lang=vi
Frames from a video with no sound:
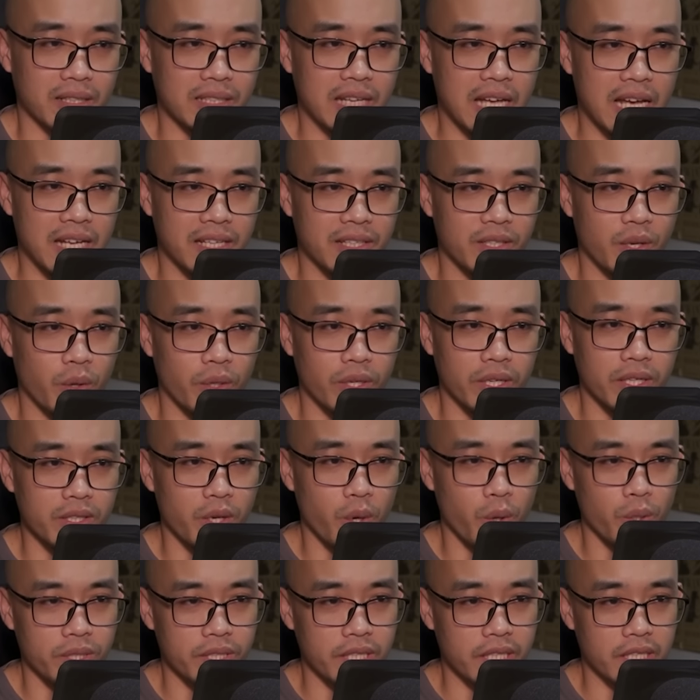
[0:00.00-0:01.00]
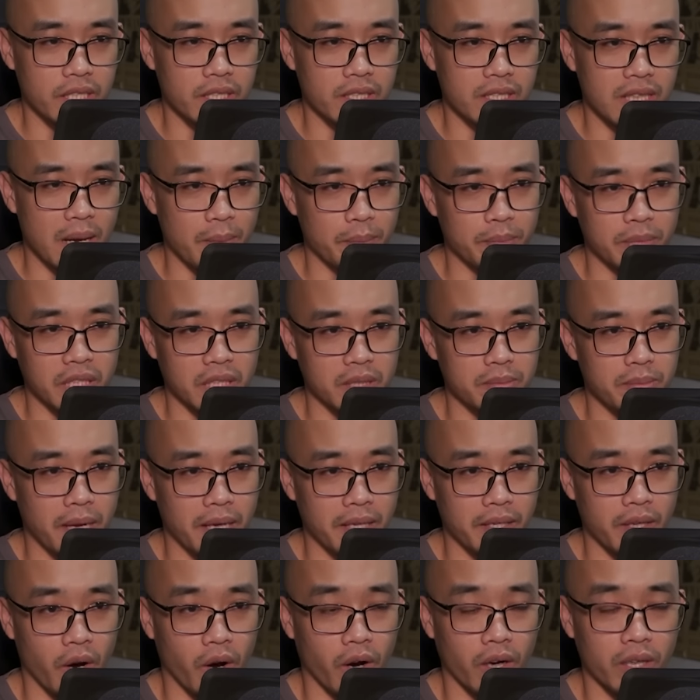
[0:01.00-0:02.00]
Nam tử mày đỏ ho khan một
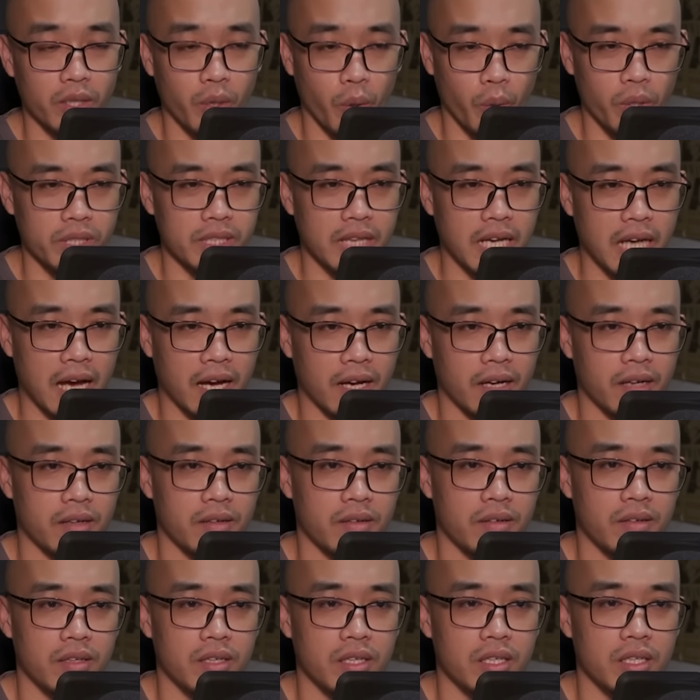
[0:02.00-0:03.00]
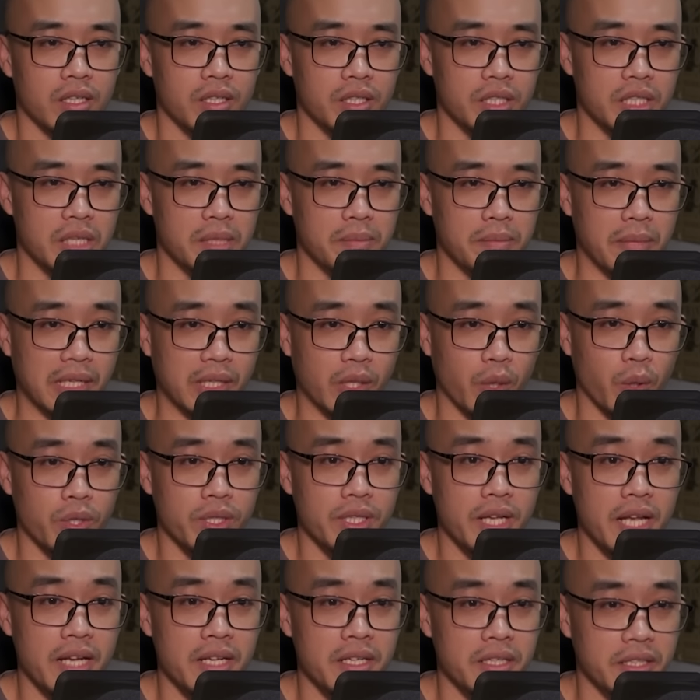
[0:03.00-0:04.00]
tiếng, cắt đứt lời đang nói của thanh niên tóc quăn,
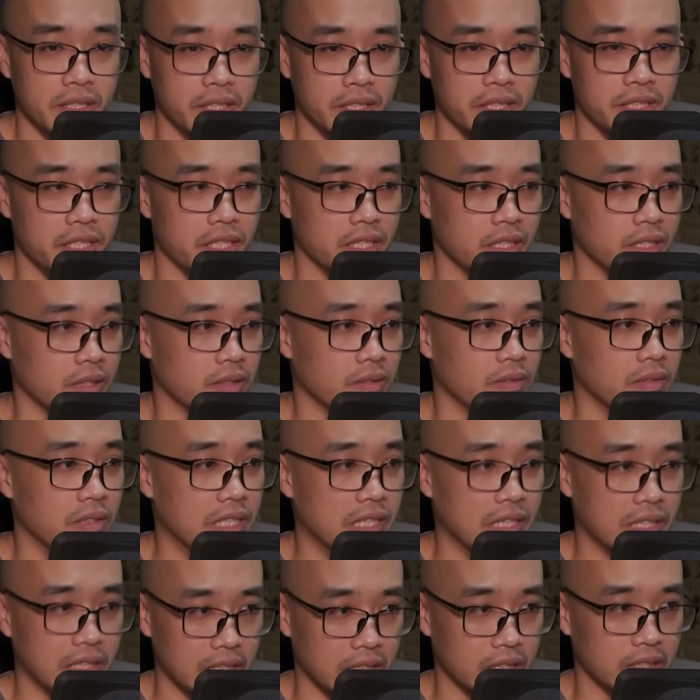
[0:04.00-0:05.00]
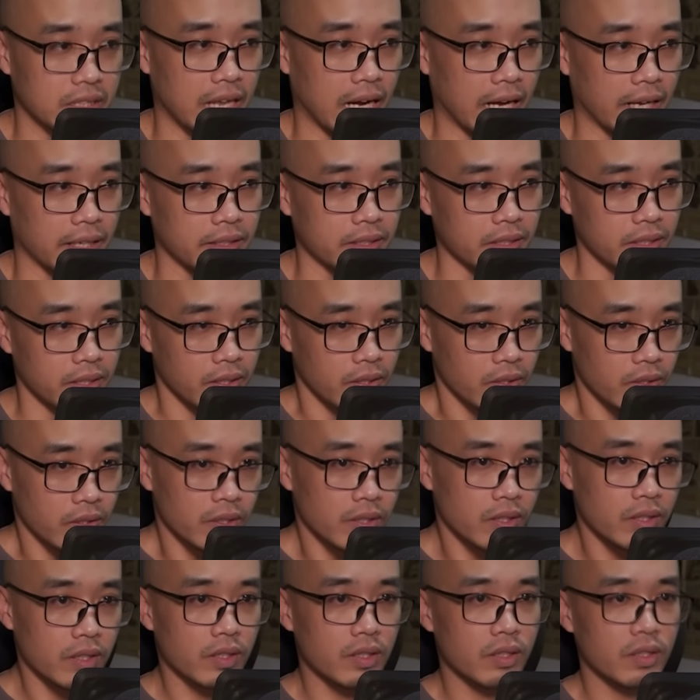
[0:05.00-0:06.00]
hấp dẫn ánh mắt của mọi người tới bên
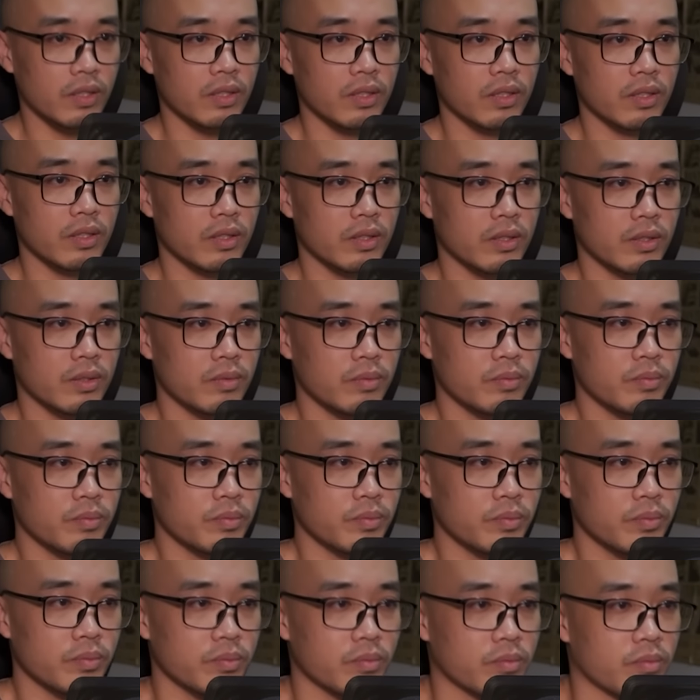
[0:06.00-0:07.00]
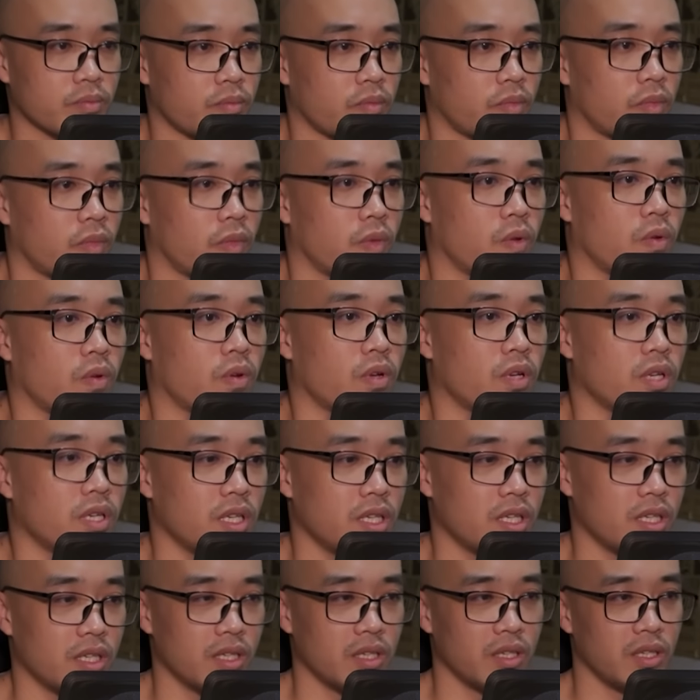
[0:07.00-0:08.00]
mình. Gã dừng một thoáng,
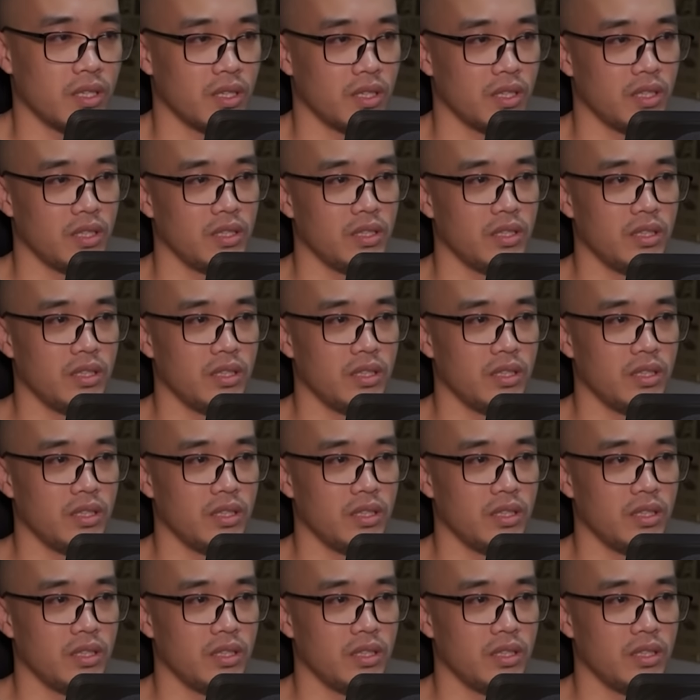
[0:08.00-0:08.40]
lại nói tiếp.